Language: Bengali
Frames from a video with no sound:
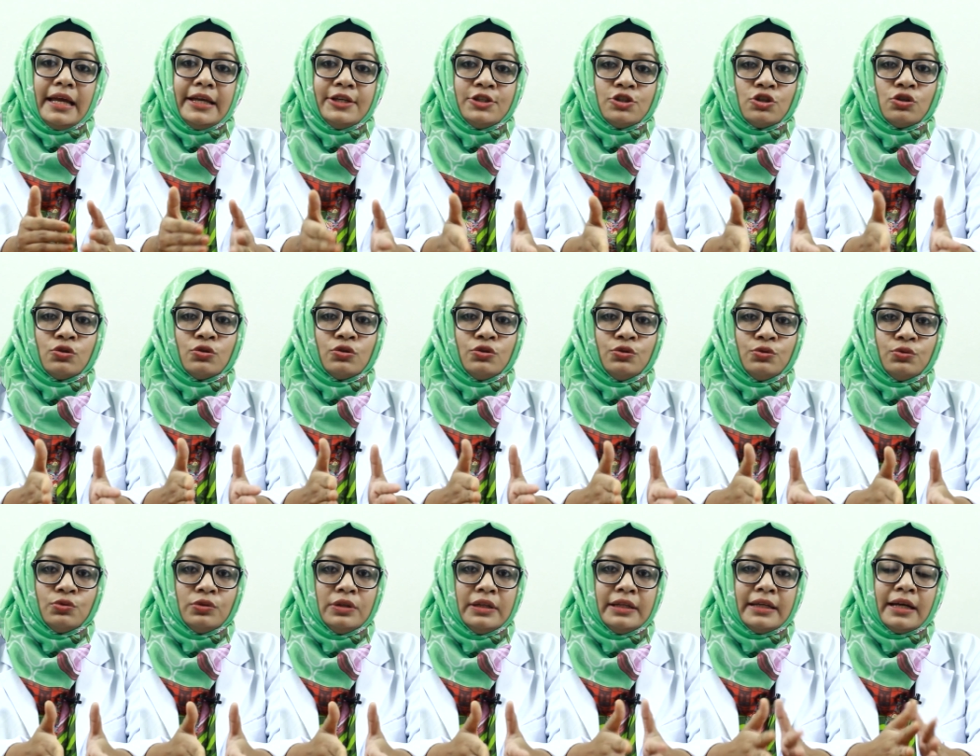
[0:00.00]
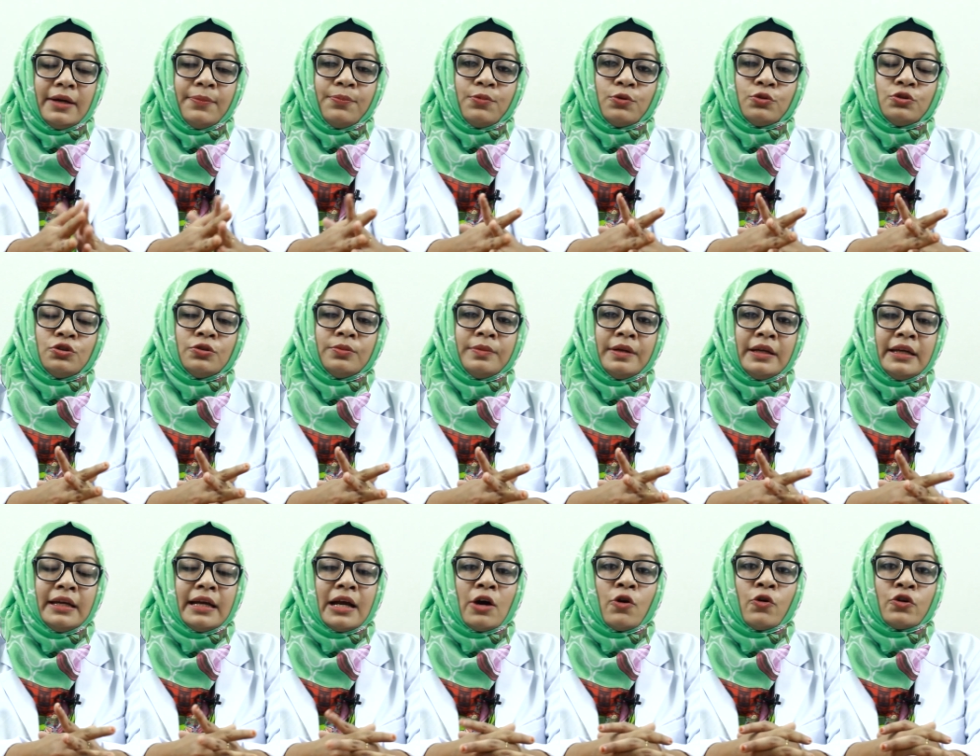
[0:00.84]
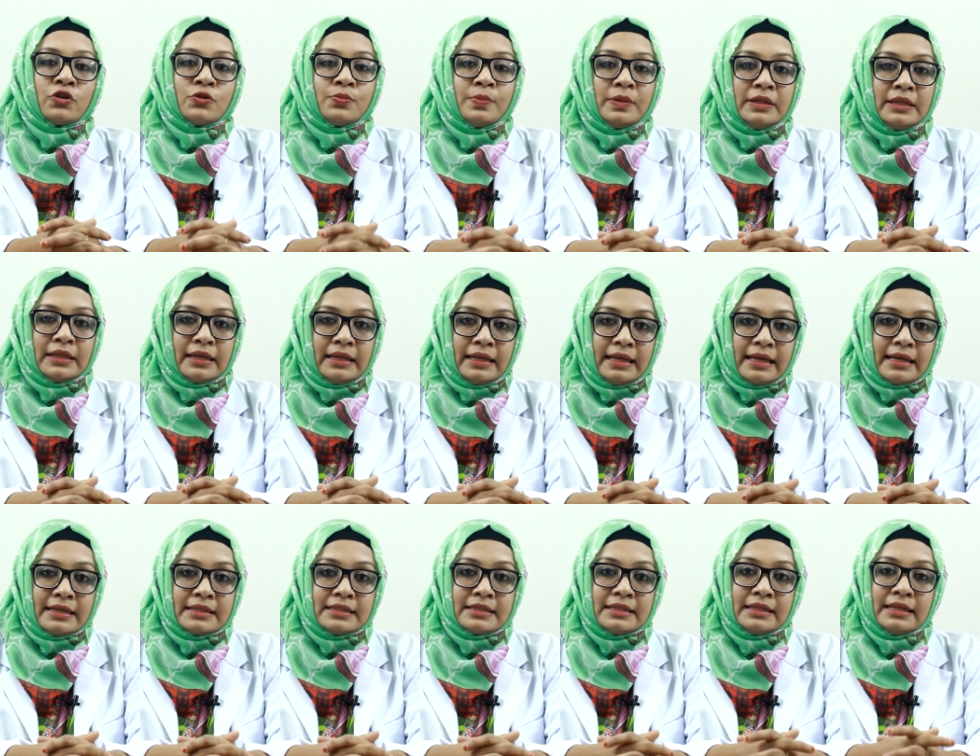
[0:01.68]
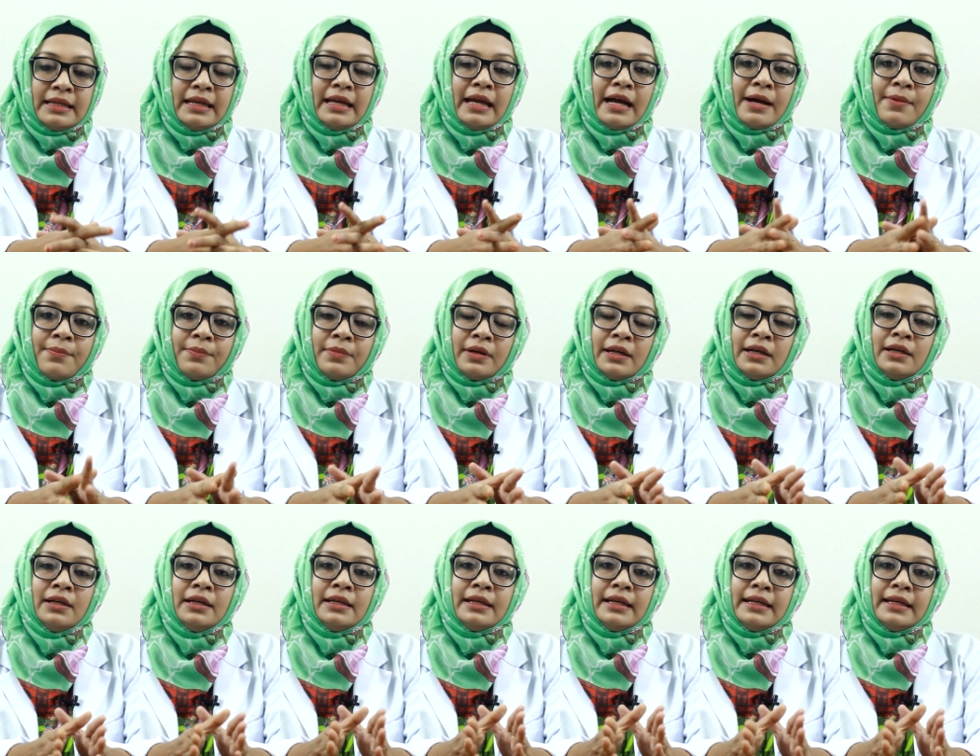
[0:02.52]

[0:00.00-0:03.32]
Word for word: এই সকল রুগীরা প্রথমেই হসপিটালে আসলে আমরা